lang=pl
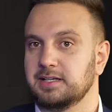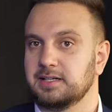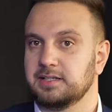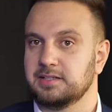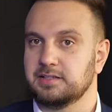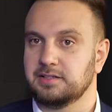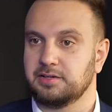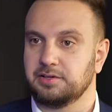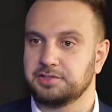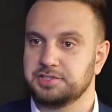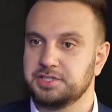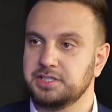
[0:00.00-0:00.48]

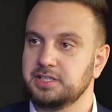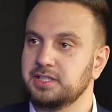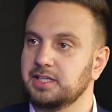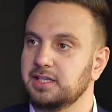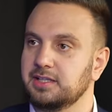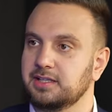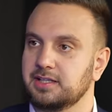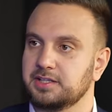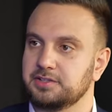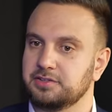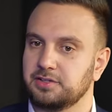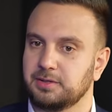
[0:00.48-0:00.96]
na
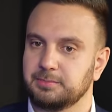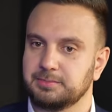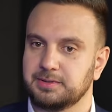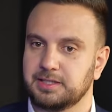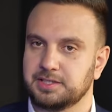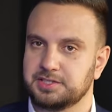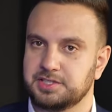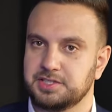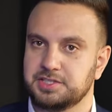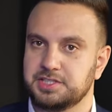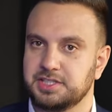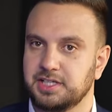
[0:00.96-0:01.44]
rodzinę, na
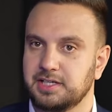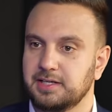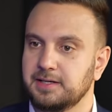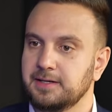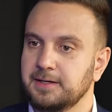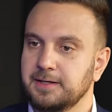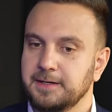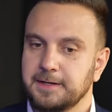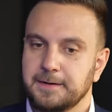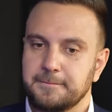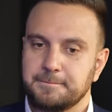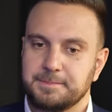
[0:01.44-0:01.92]
dom, na
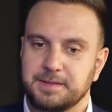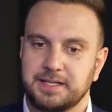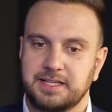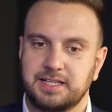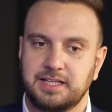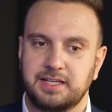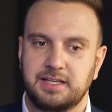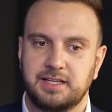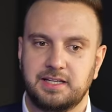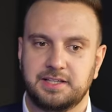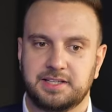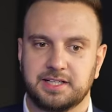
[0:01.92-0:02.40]
życie
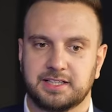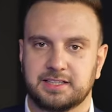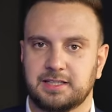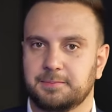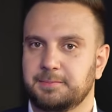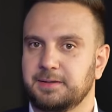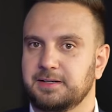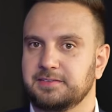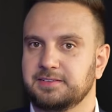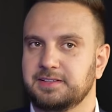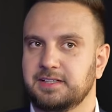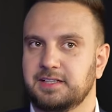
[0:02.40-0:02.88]
mhm. i tak
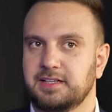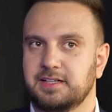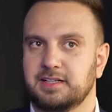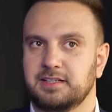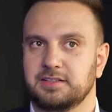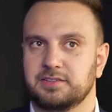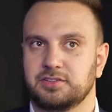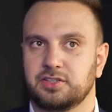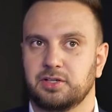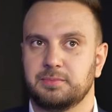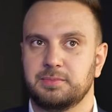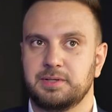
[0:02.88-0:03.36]

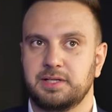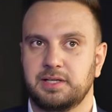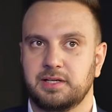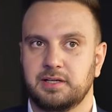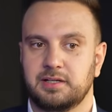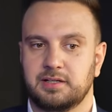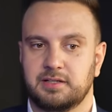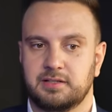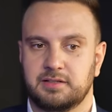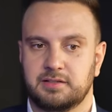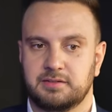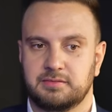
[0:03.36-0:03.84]
naprawdę to
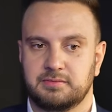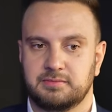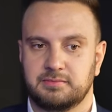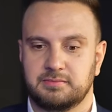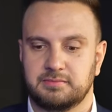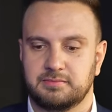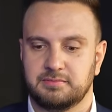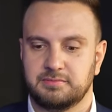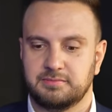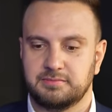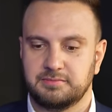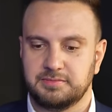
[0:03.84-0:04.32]
mnie
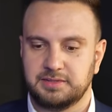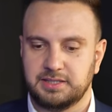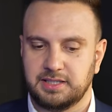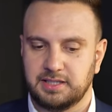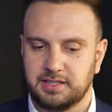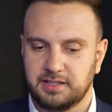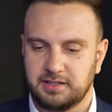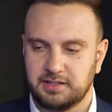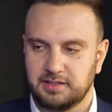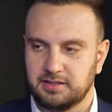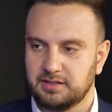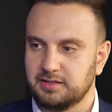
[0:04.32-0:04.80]

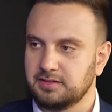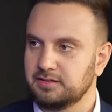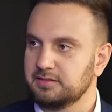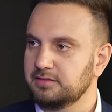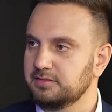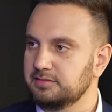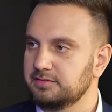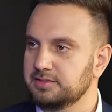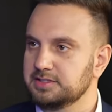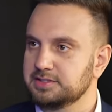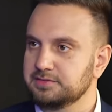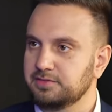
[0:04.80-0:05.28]
nie
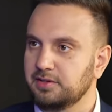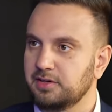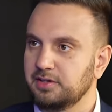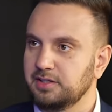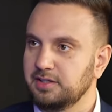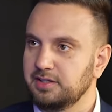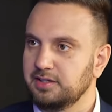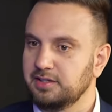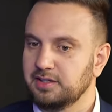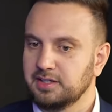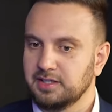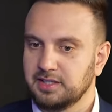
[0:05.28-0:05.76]

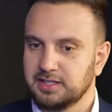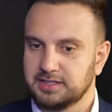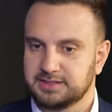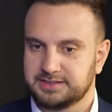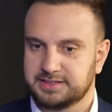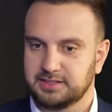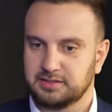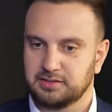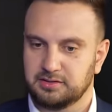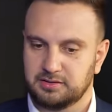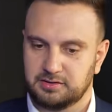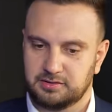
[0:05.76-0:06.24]
wyzwoli
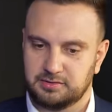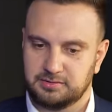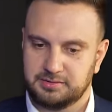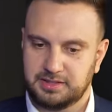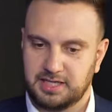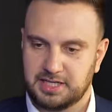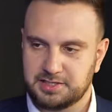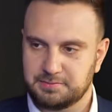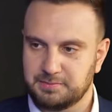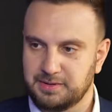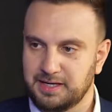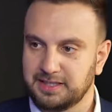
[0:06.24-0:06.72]
z
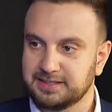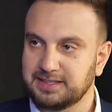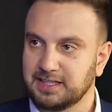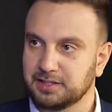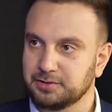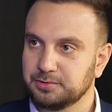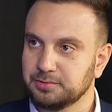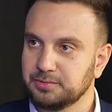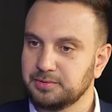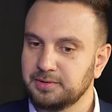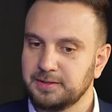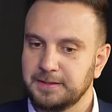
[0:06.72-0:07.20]
tego ma
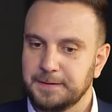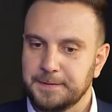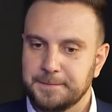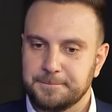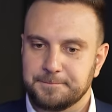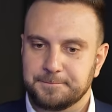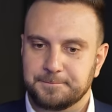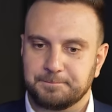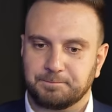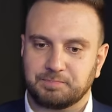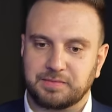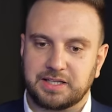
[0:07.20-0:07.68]
etatu.
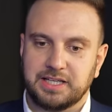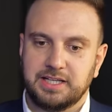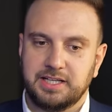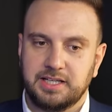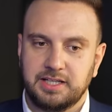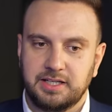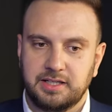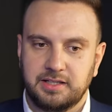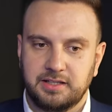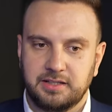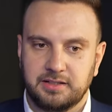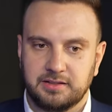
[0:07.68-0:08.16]

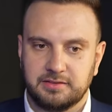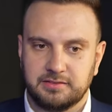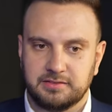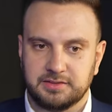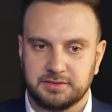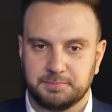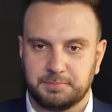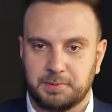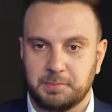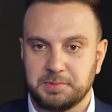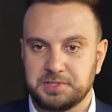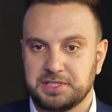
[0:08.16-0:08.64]
I
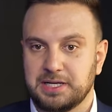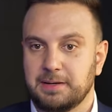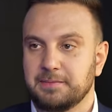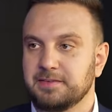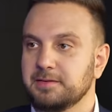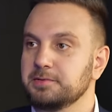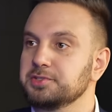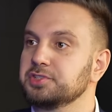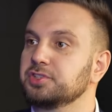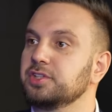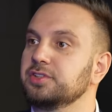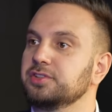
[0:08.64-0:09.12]

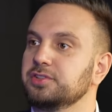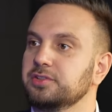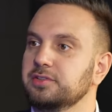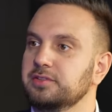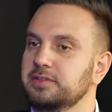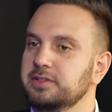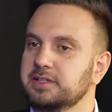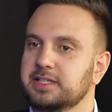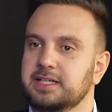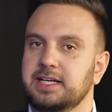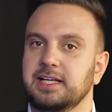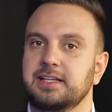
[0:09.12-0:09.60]
pomyślałem sobie, że to,
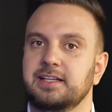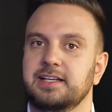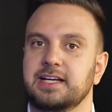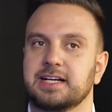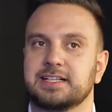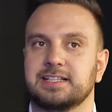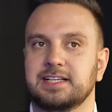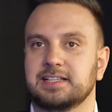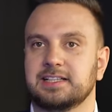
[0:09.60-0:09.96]
kiedy